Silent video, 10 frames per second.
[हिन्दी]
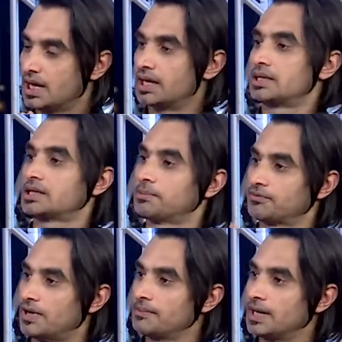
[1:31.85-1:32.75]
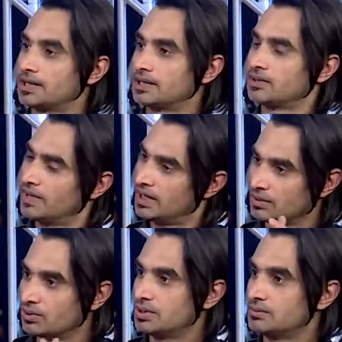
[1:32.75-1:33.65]
अगर अच्छा परफॉर्म करते हैं तो वेल
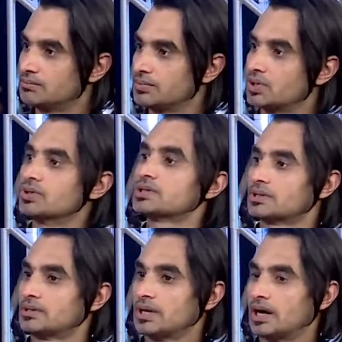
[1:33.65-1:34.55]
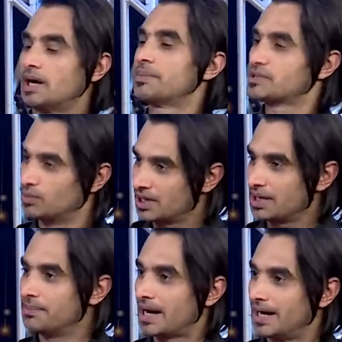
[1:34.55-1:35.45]
एंड गुड बिकॉज आप इस मुल्क
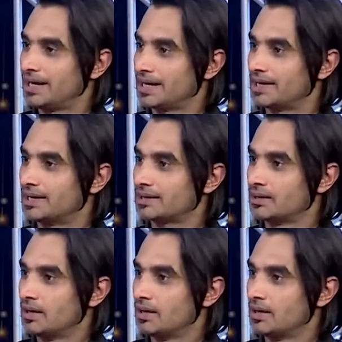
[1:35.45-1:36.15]
के ब्रांड हैं यार